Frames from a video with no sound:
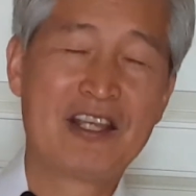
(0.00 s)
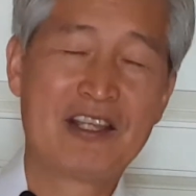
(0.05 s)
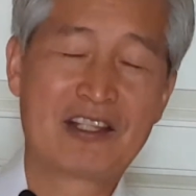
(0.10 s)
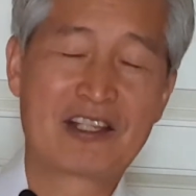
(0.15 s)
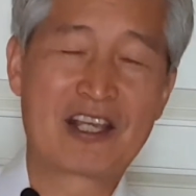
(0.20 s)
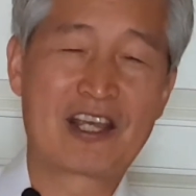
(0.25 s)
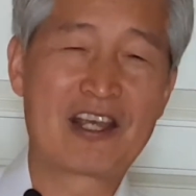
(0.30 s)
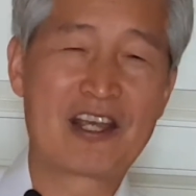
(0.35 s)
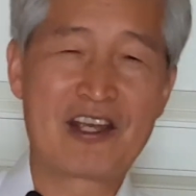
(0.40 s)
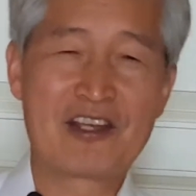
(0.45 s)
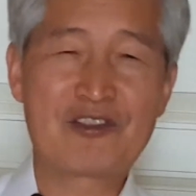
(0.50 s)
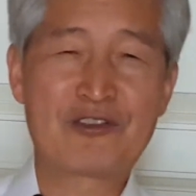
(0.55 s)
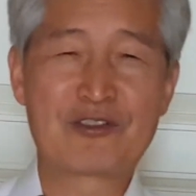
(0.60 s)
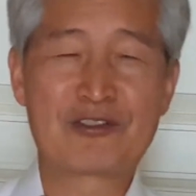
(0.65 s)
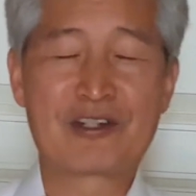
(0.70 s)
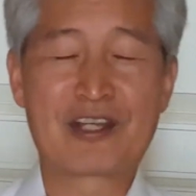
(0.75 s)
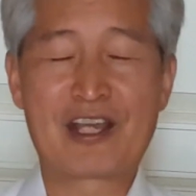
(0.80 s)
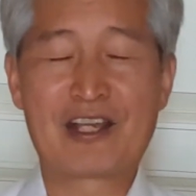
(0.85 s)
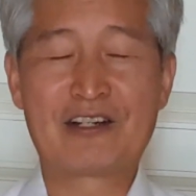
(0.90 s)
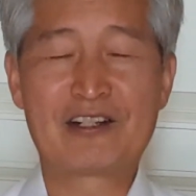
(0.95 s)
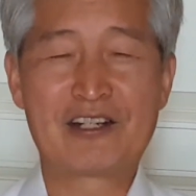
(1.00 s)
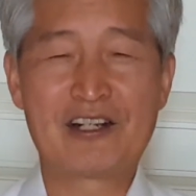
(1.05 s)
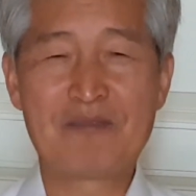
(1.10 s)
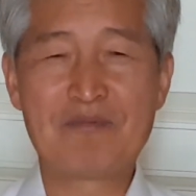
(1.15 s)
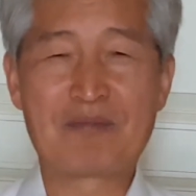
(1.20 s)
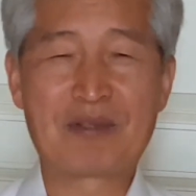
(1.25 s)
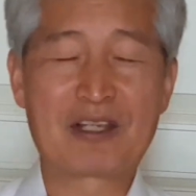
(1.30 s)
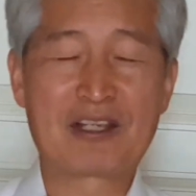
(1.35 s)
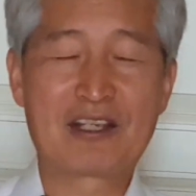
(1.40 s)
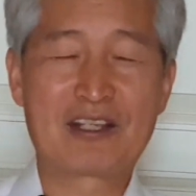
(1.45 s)
예수의 흘린
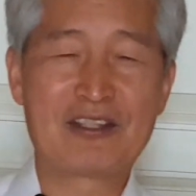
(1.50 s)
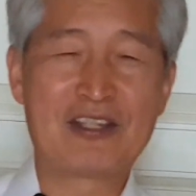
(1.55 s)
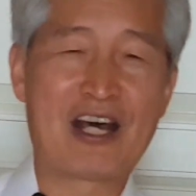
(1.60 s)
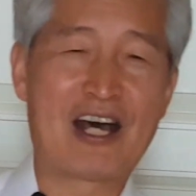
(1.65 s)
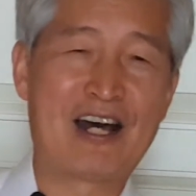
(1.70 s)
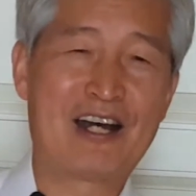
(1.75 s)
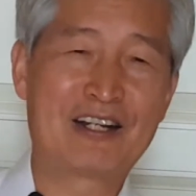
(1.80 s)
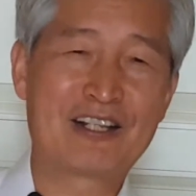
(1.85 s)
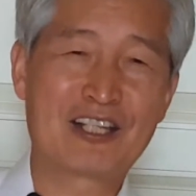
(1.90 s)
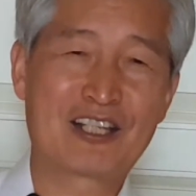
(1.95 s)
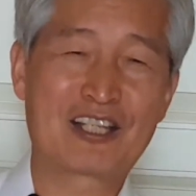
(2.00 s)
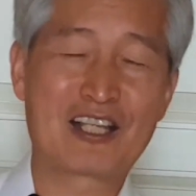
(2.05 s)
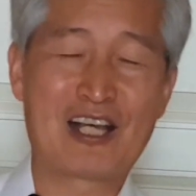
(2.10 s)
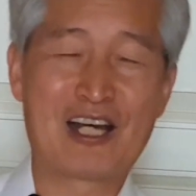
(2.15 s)
피날 희게